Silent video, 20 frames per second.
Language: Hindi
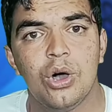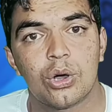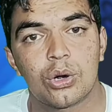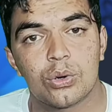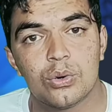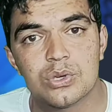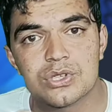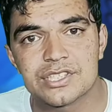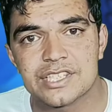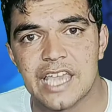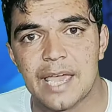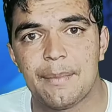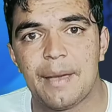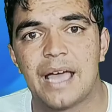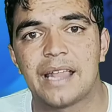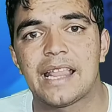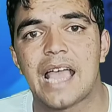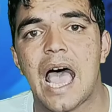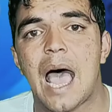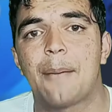और उसके
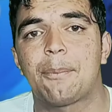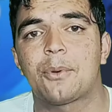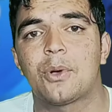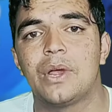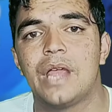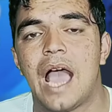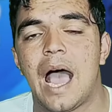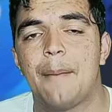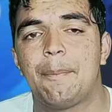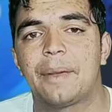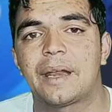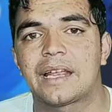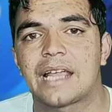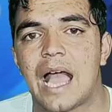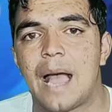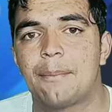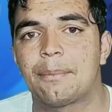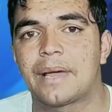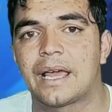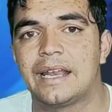बाद आपको यहां पर
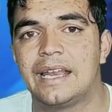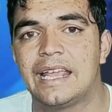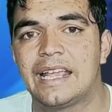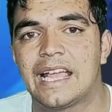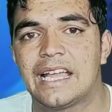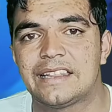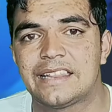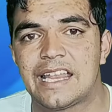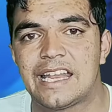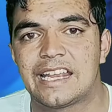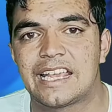काम करने का